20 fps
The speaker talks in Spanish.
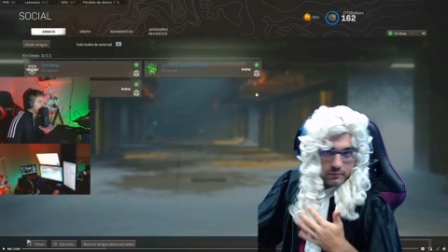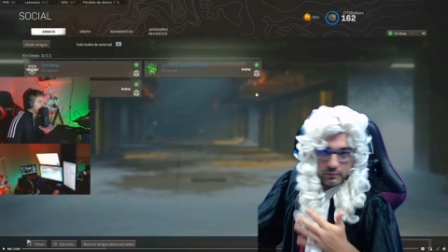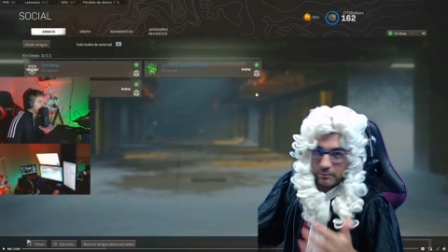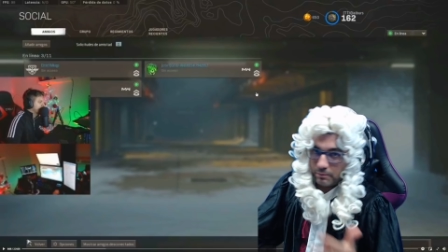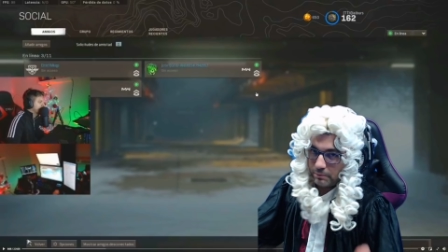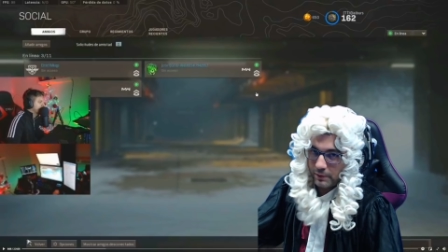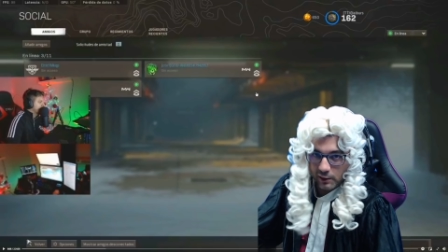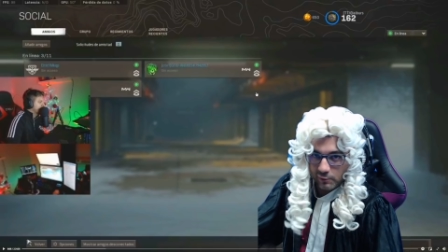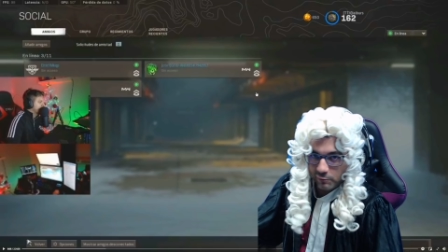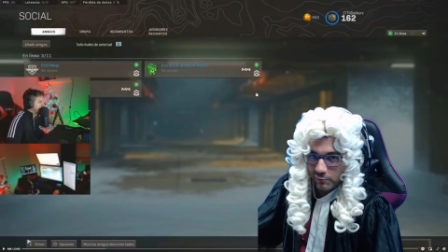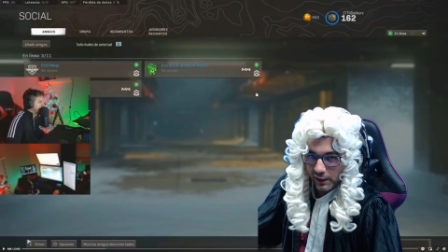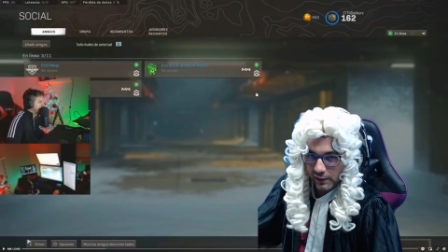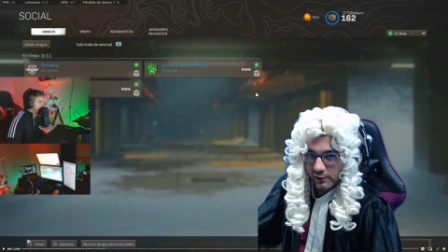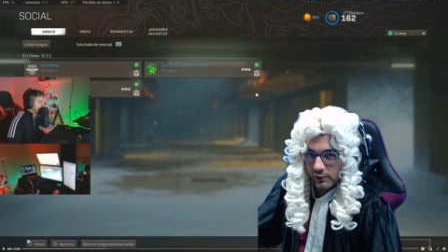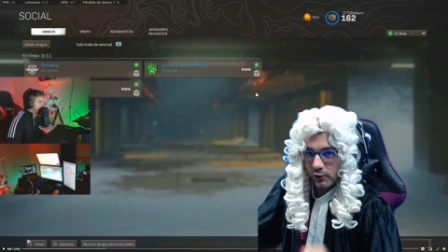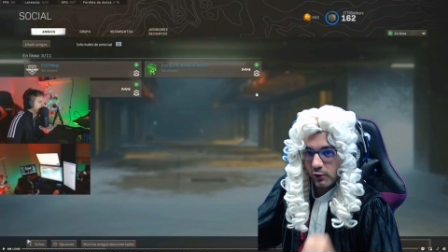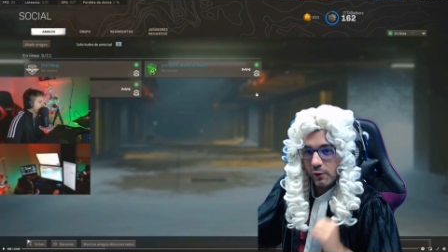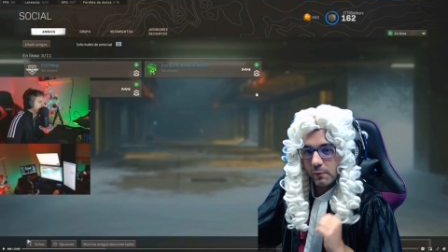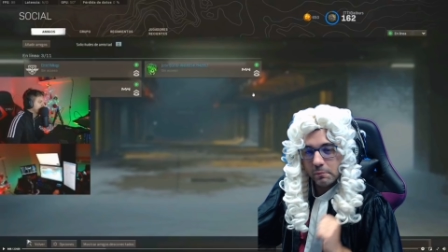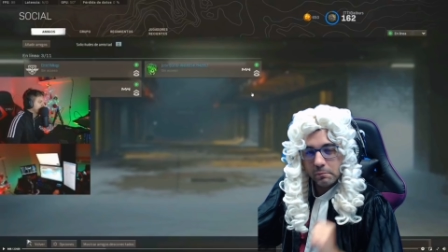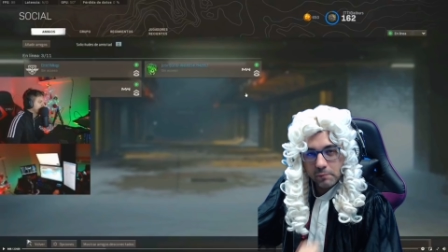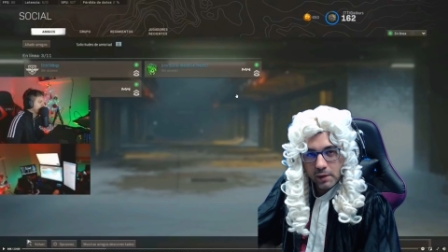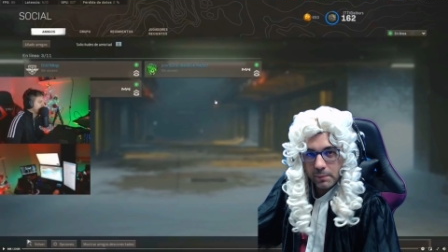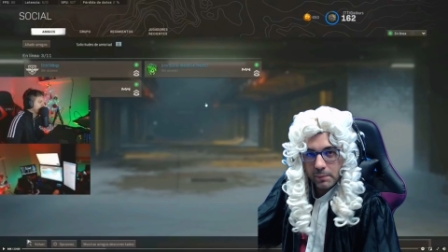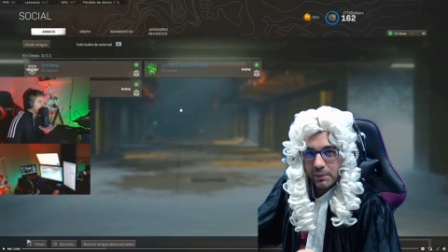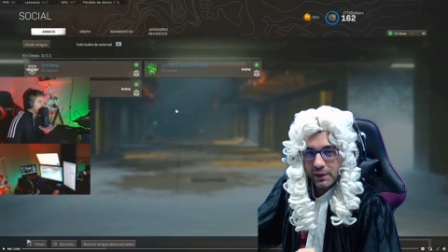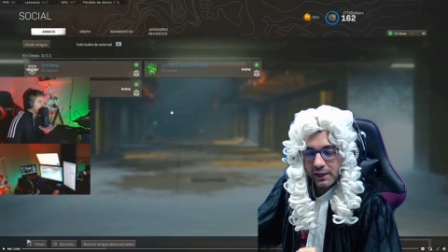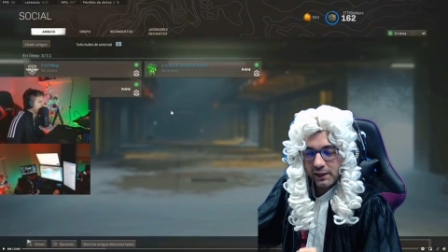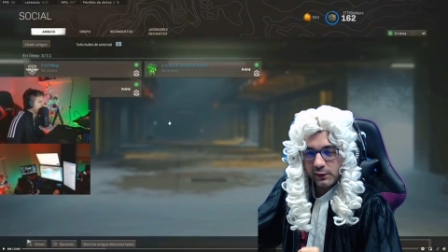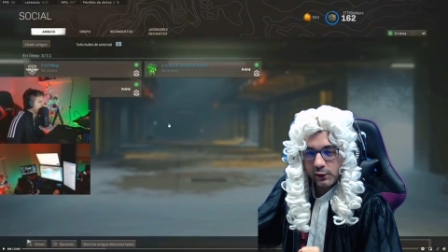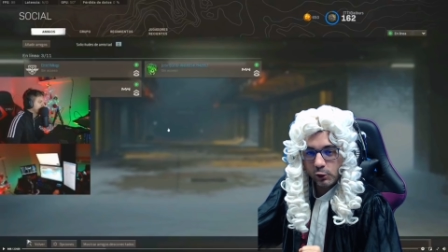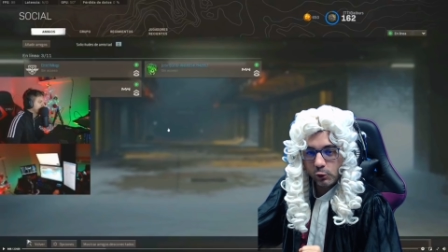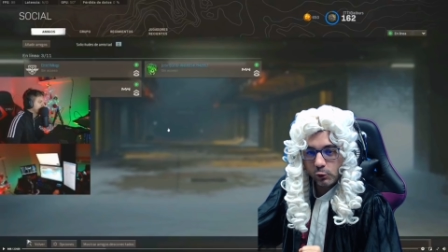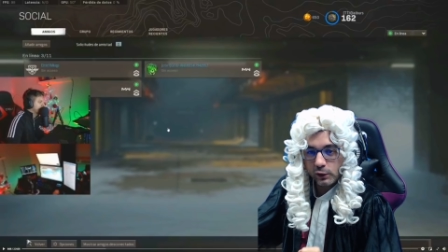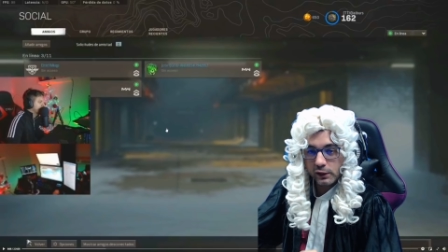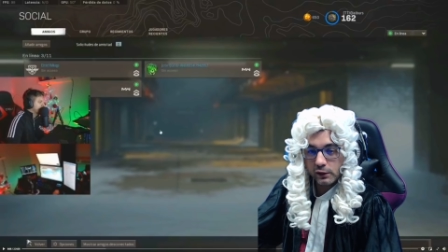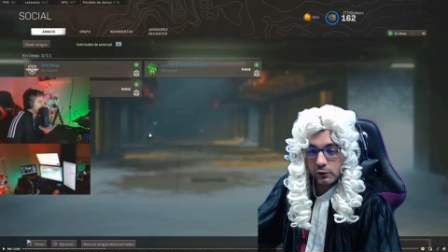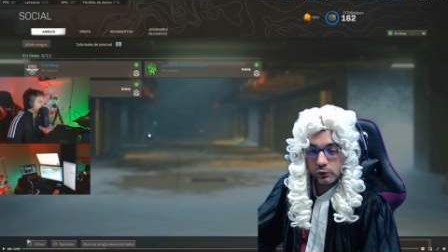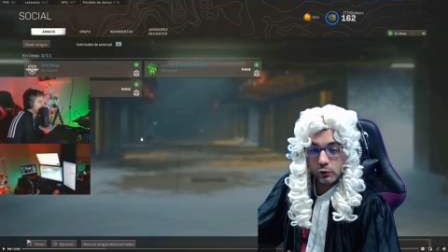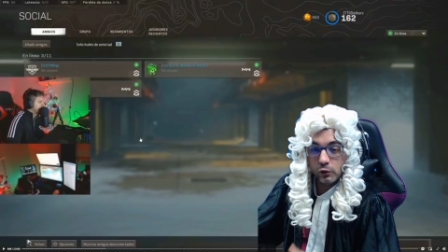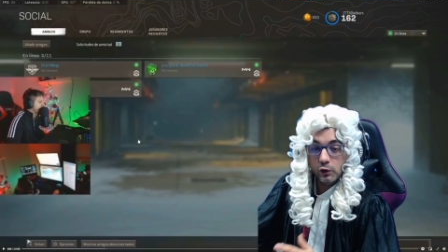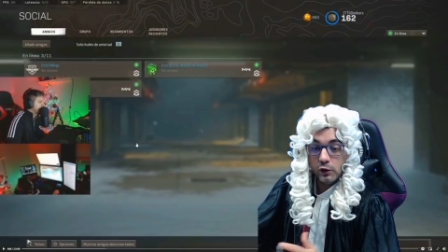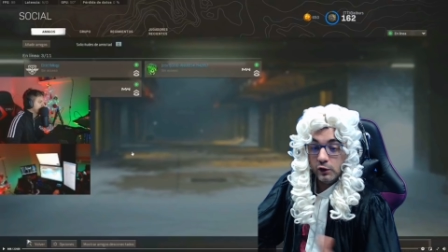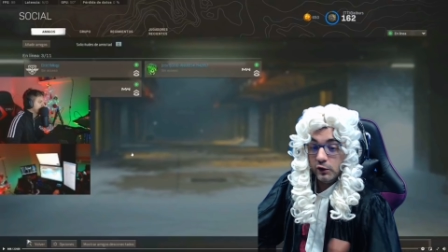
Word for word: Perfecto, me parece correcto.